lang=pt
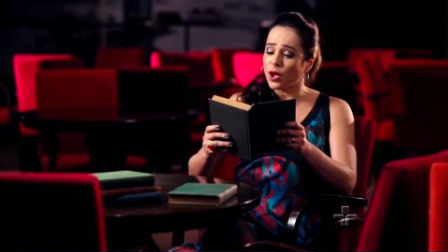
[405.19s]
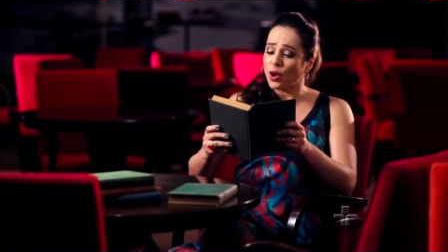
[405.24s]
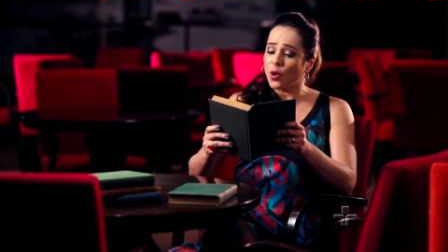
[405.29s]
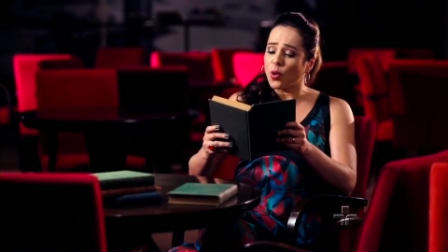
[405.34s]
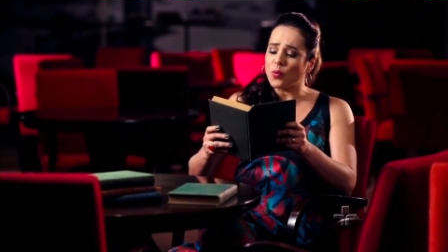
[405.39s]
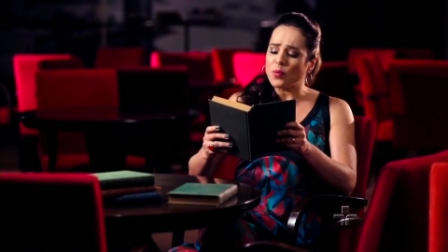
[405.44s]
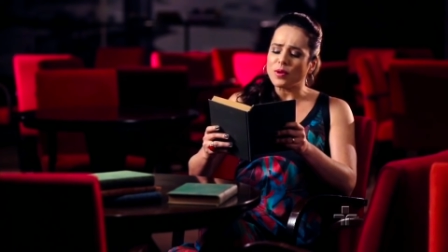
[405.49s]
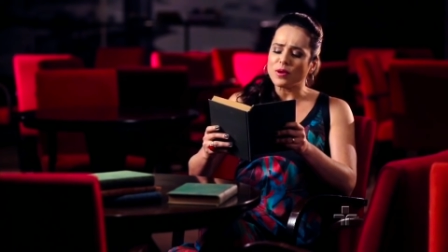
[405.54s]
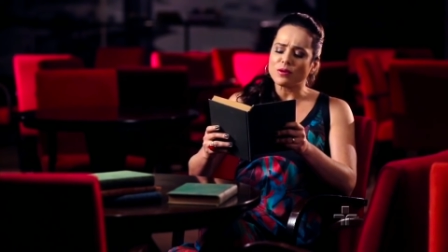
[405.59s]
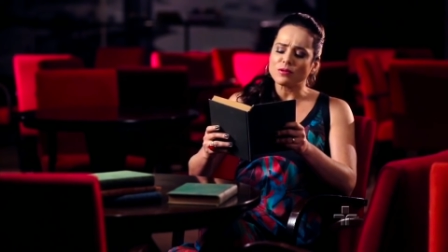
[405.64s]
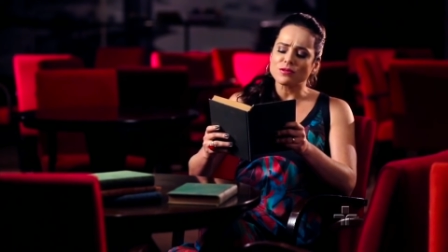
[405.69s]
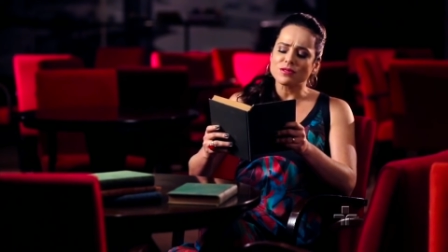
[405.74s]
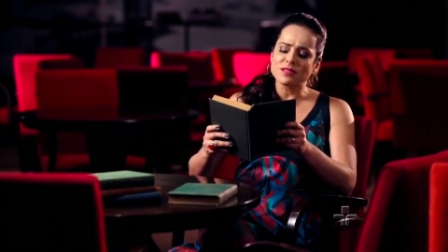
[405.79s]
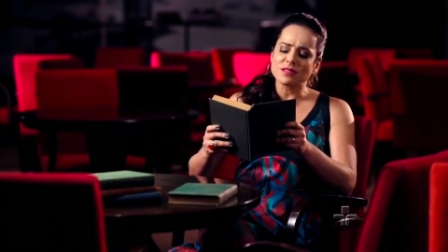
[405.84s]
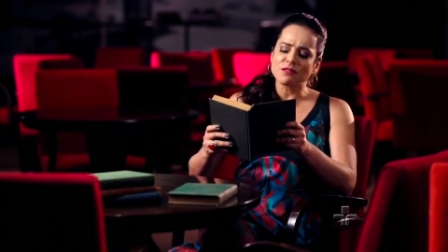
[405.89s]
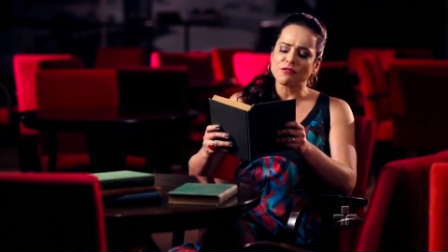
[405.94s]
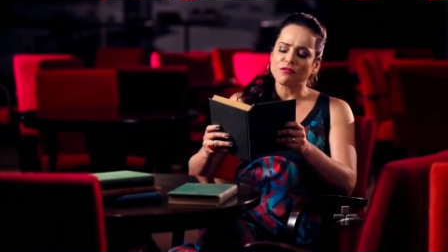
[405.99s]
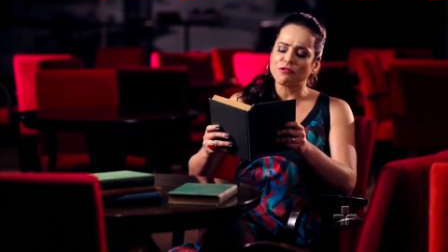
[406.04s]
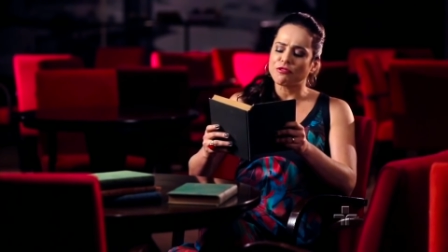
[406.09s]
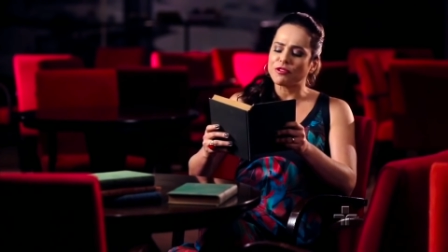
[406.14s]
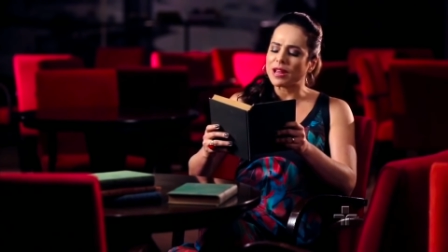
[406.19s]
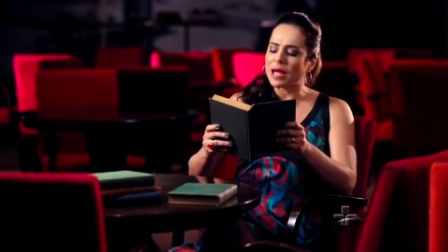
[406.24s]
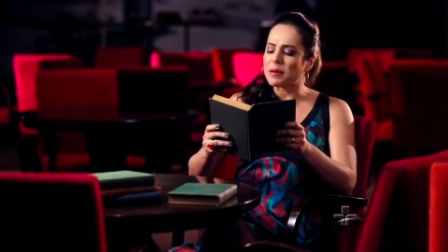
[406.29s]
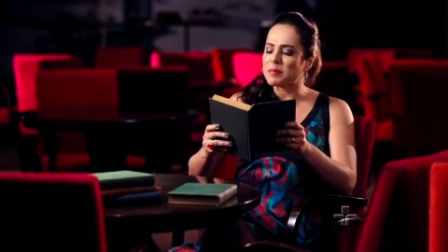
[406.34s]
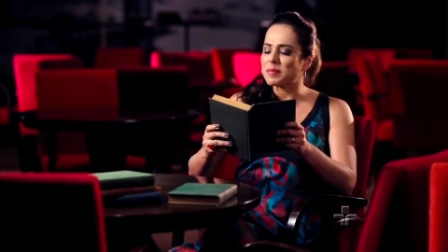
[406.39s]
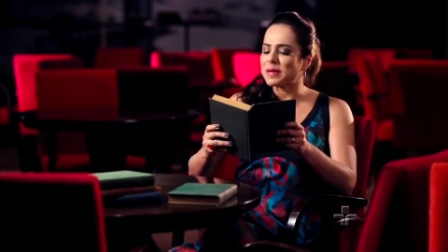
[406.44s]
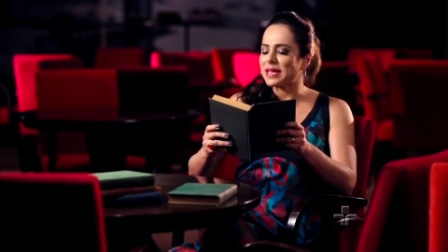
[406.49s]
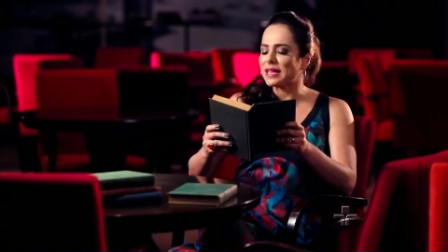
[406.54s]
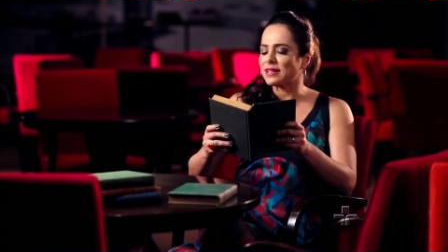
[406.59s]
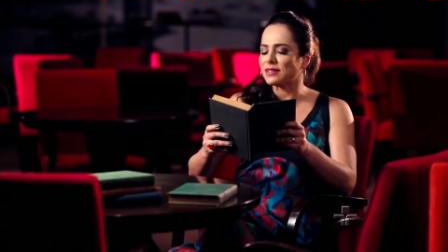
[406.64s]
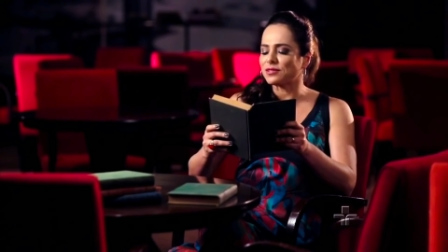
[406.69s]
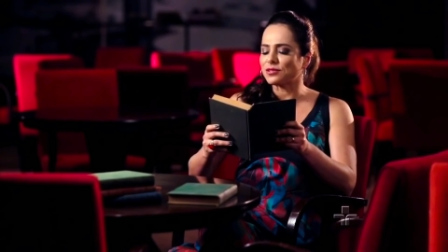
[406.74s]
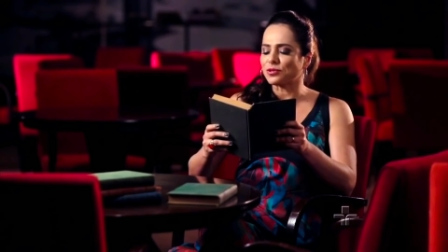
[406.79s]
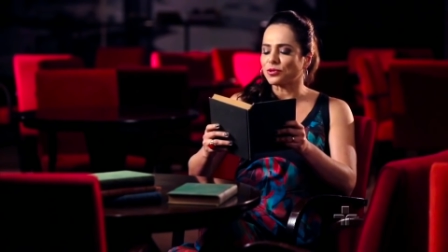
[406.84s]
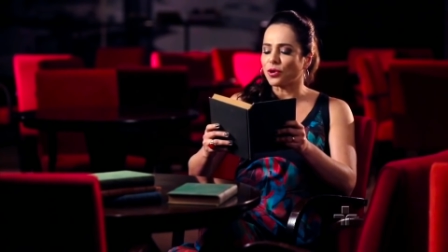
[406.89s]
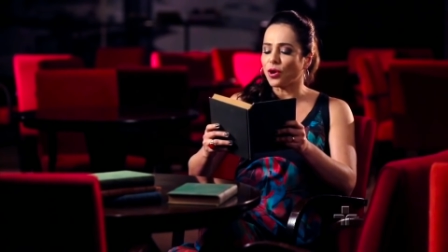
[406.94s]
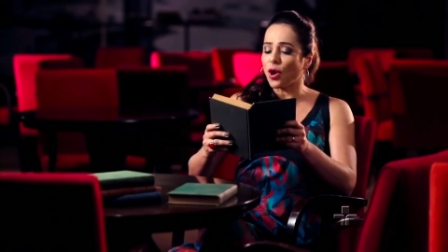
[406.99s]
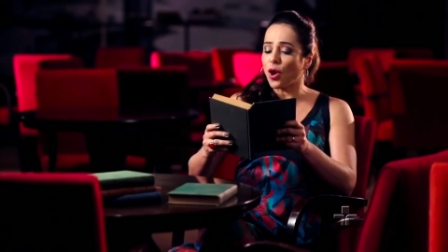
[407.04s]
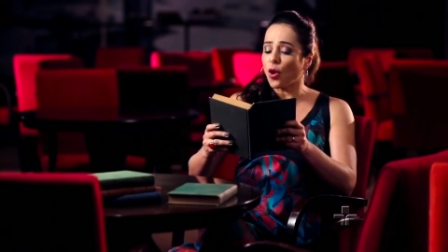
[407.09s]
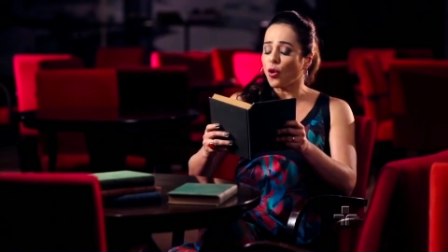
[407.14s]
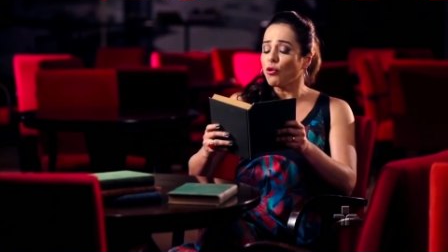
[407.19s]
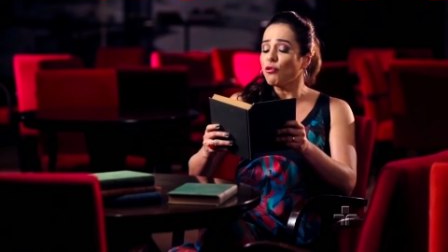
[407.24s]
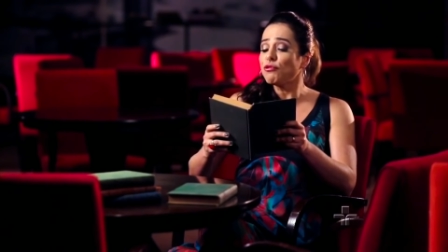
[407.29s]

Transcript: o meu desenfreamento, o